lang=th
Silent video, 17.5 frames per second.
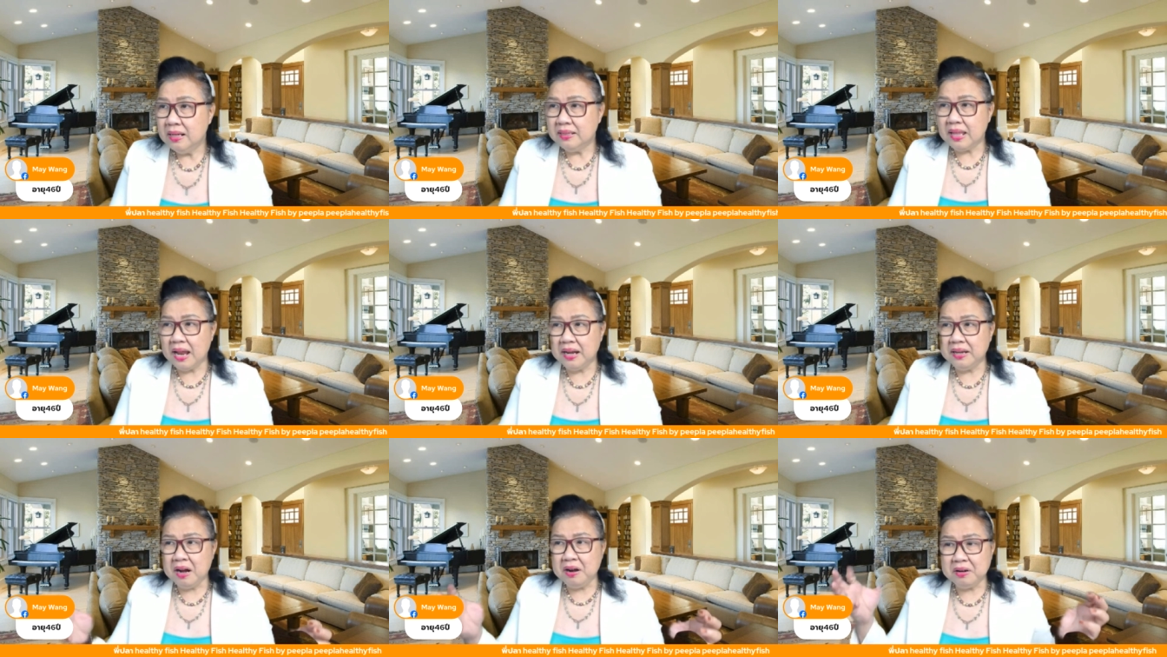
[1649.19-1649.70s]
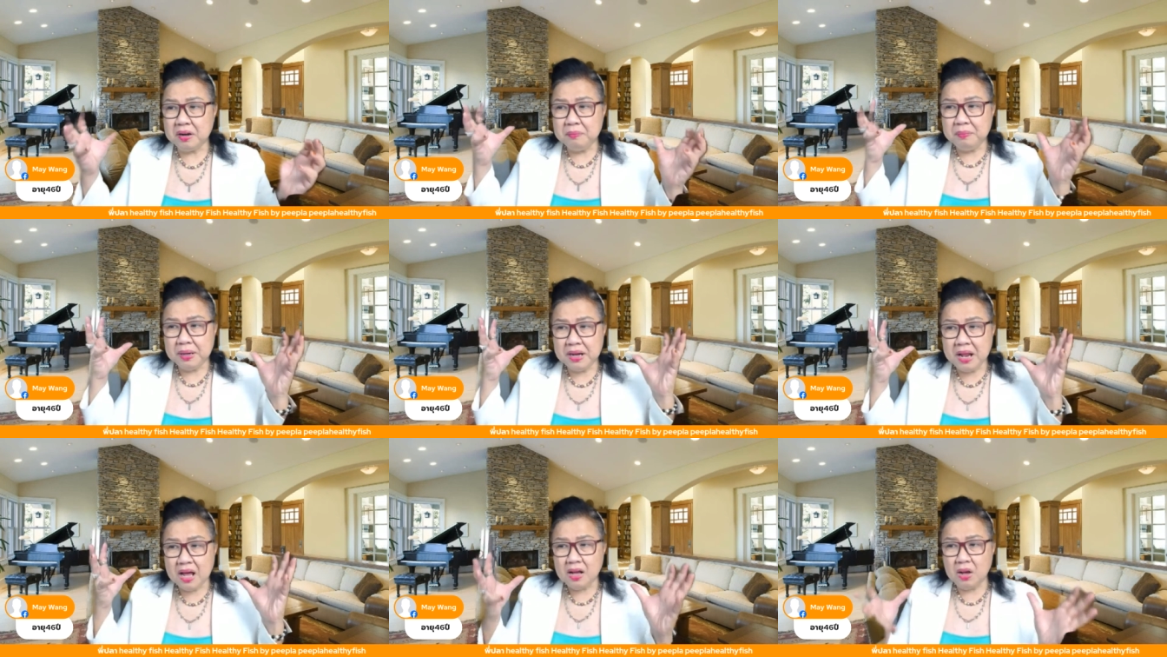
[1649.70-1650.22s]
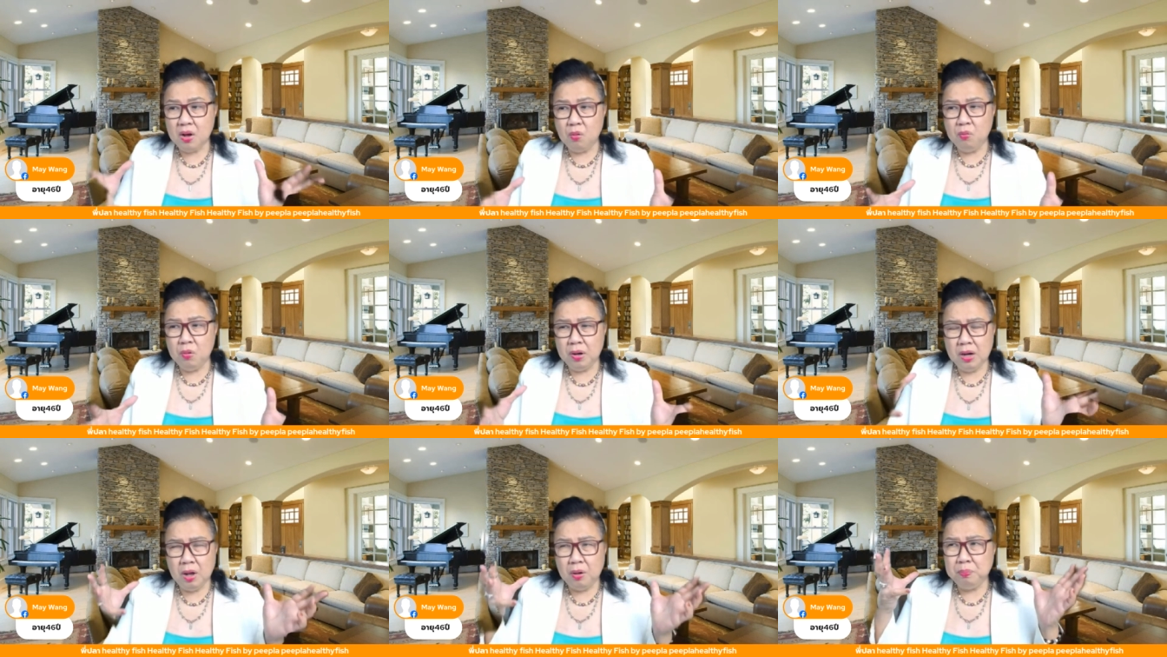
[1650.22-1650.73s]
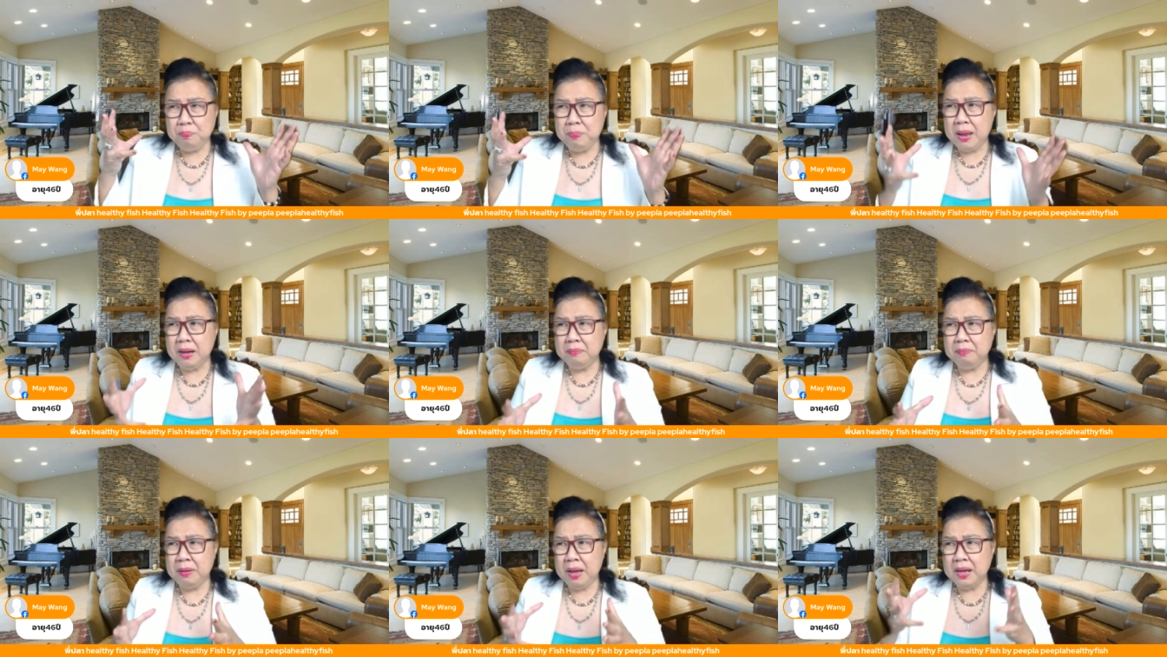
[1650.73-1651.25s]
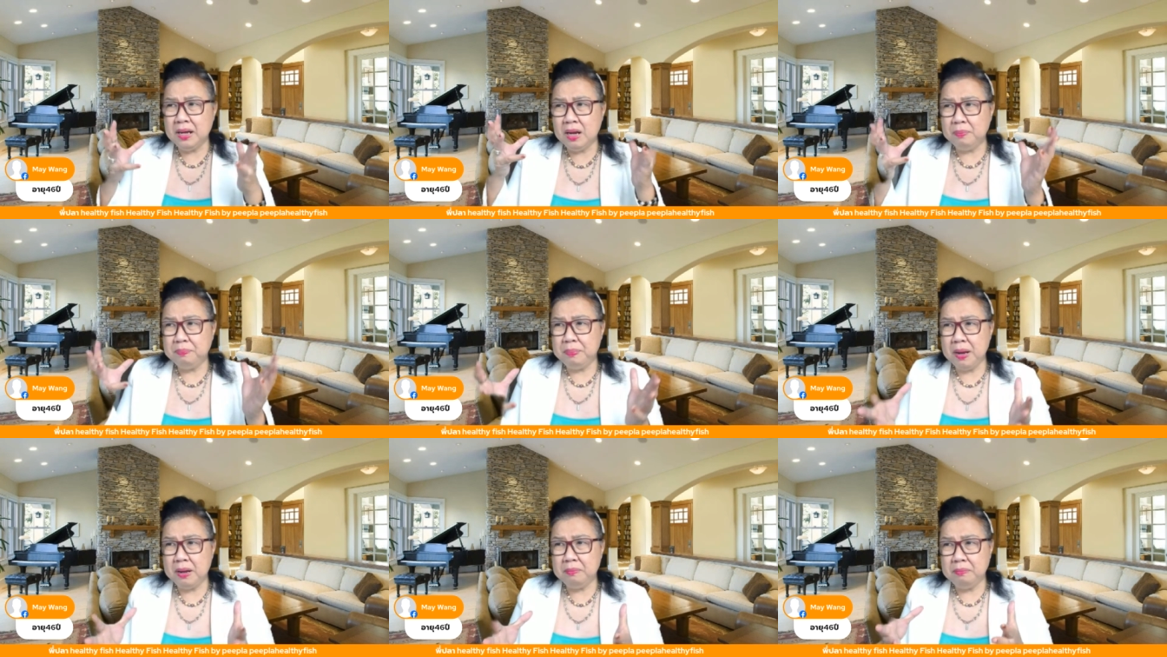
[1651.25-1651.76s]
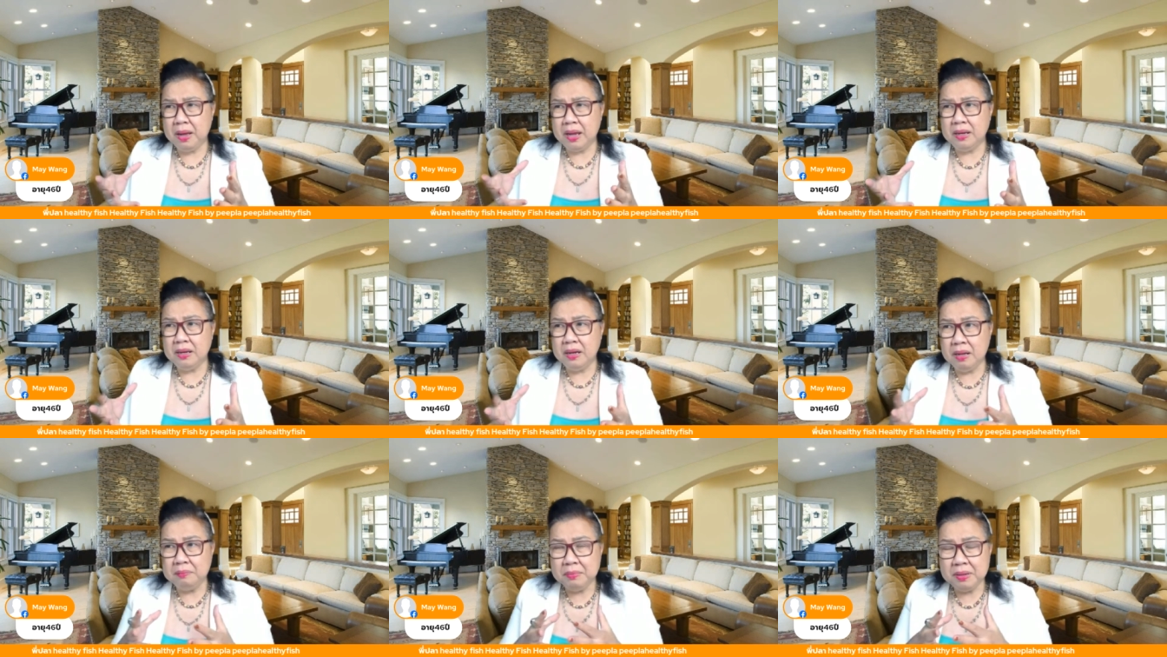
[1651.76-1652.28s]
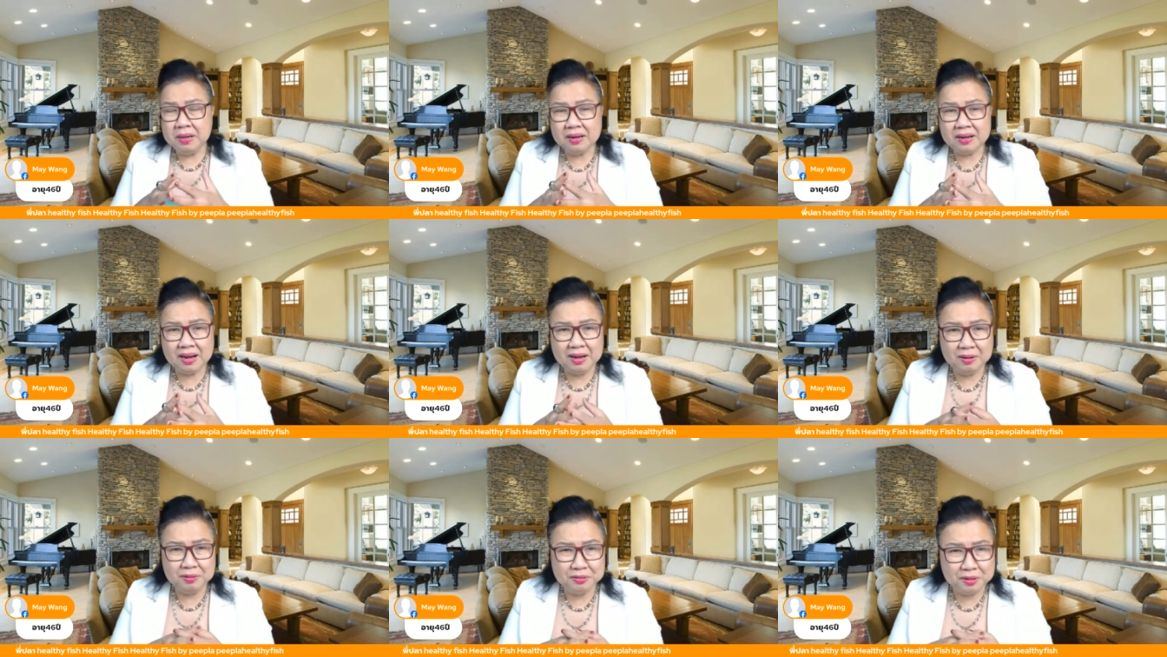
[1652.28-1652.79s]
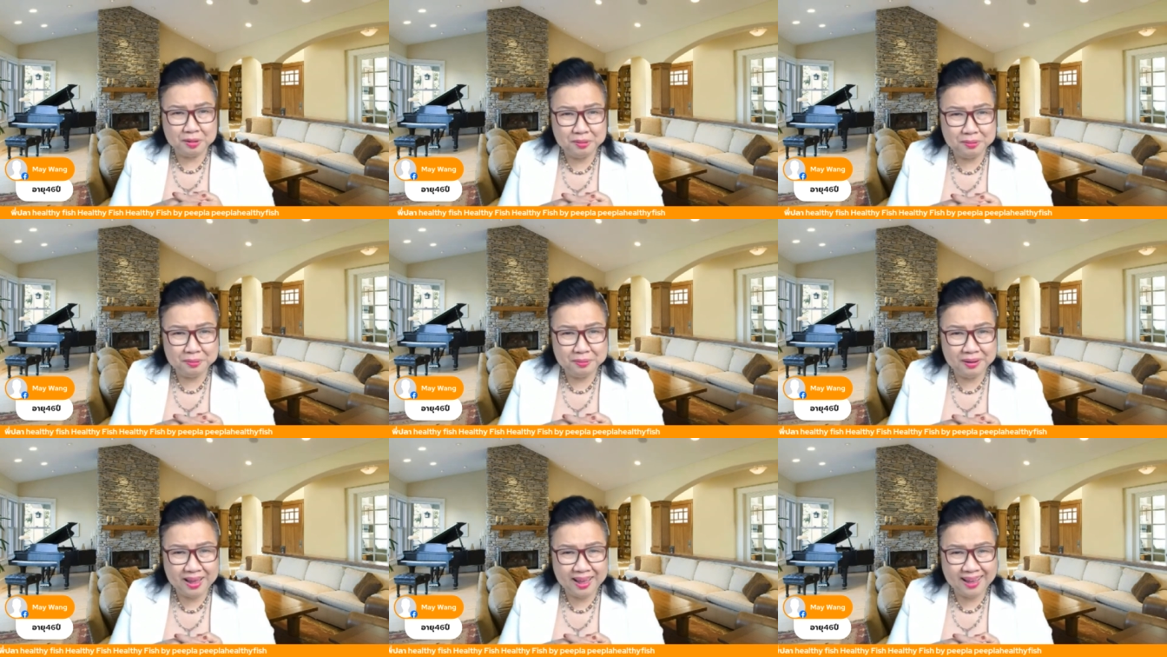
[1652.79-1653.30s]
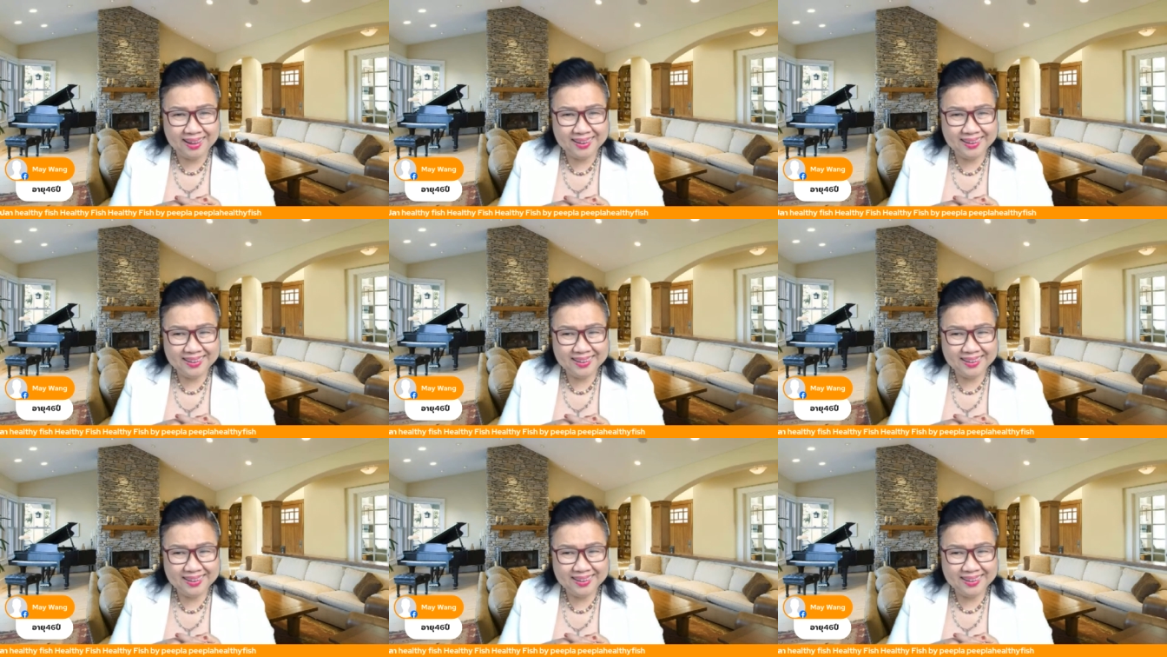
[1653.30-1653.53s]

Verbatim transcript: แต่ถ้าเรามานั่งกังวลเราเป็นไหมเราเป็นไหมแล้วเมื่อไหร่เราจะรู้ล่ะ